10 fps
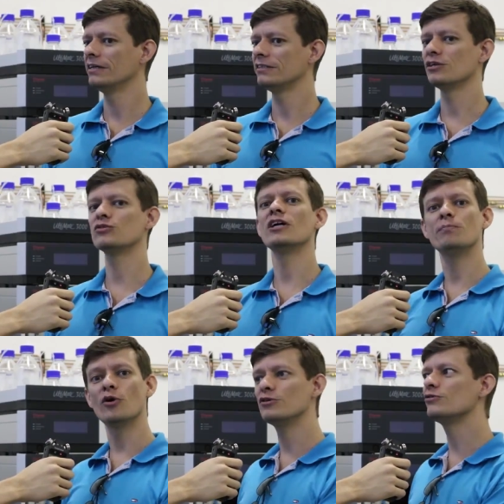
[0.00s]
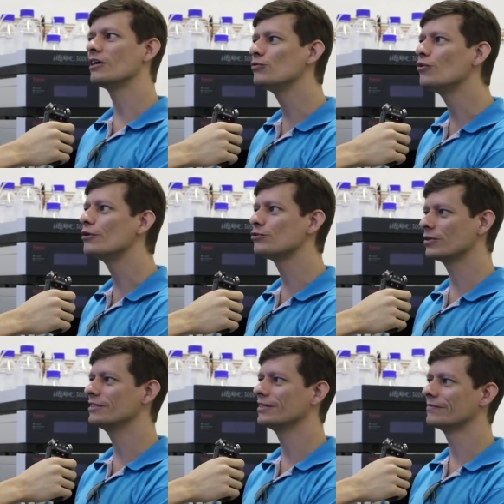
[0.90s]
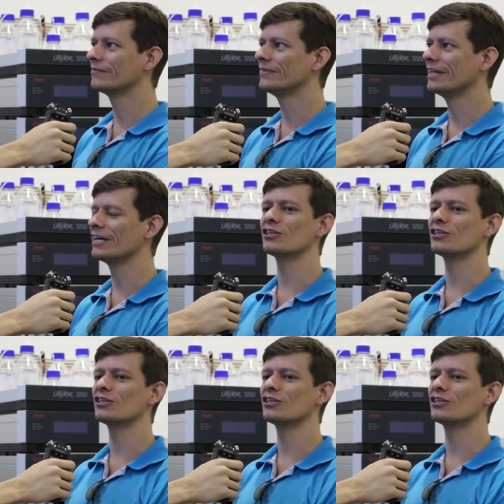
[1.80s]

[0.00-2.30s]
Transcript: Sendo que ele pode usar o nosso aqui. Né?